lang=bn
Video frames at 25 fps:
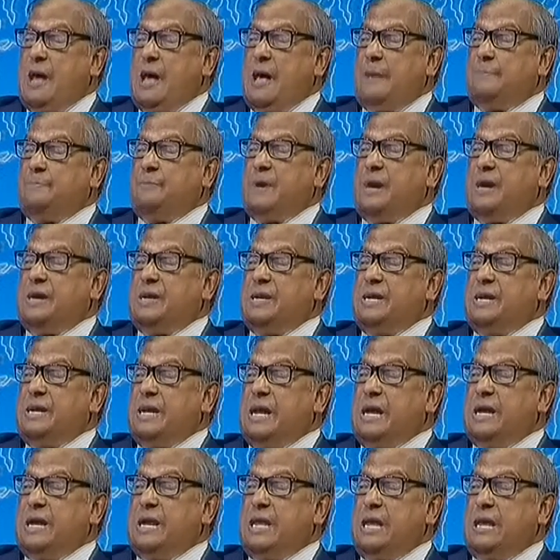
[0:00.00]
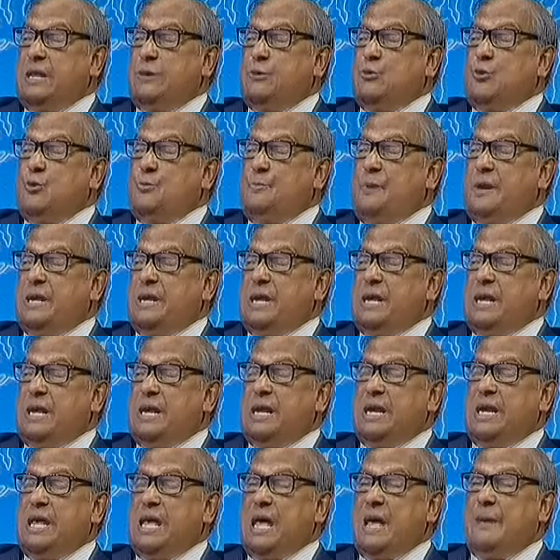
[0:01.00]
আপনার টিকে ধোপে দোপে
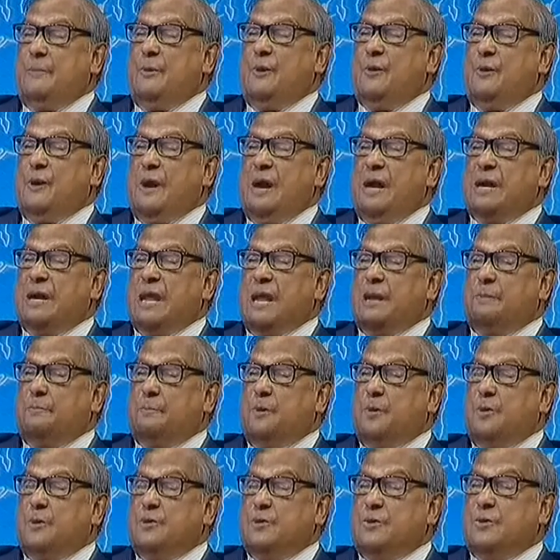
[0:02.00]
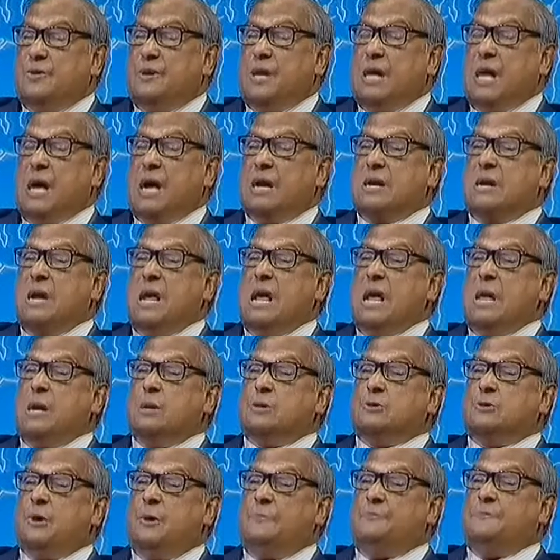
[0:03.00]
নি এবং এটার প্রয়োজন নেই আর
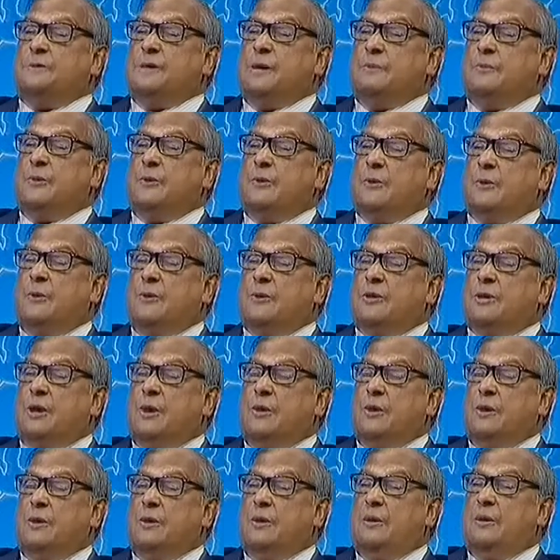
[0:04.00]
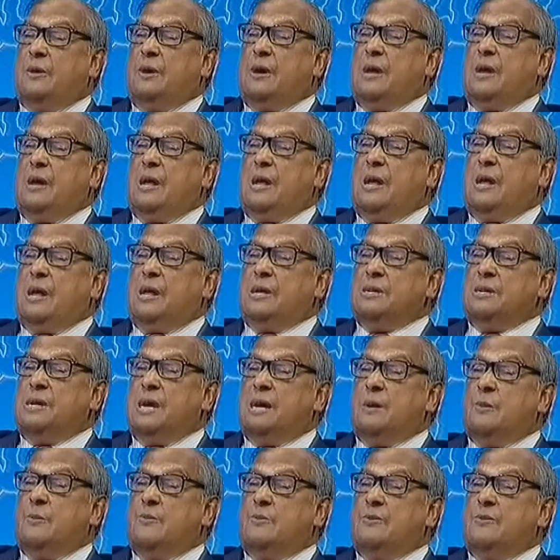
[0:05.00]
সবচেয়ে বড় কথা হলো যে
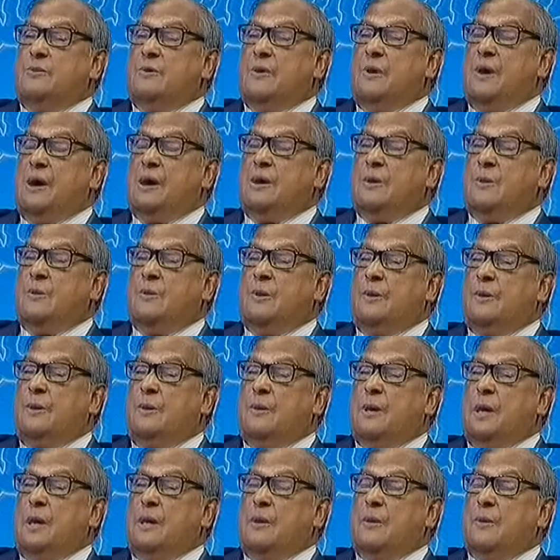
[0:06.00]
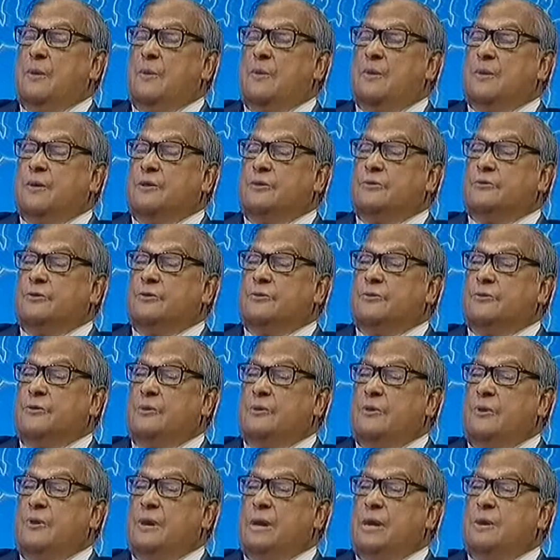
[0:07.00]
উন্নয়ন হল গণতন্ত্র
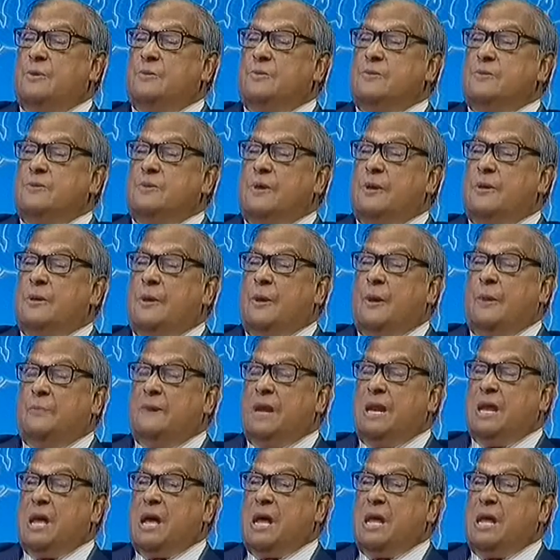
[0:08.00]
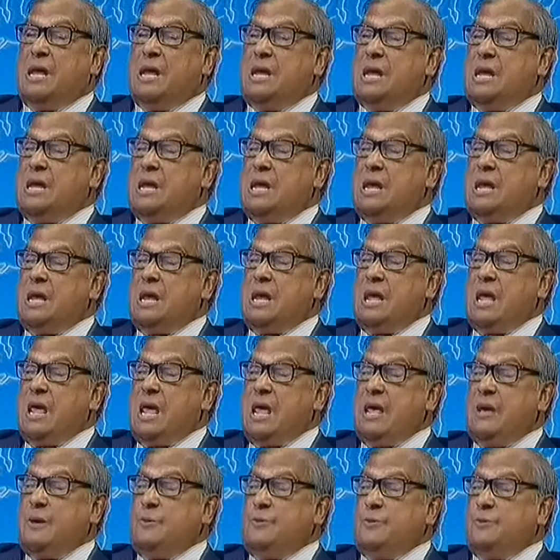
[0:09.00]
হলে উন্নয়ন হবে না
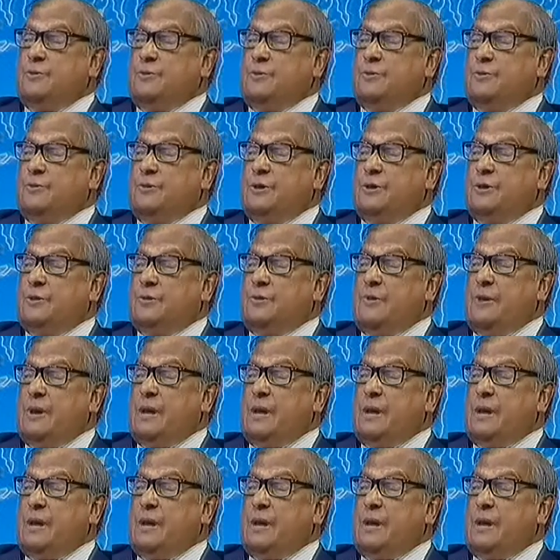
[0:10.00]
এই যুক্তির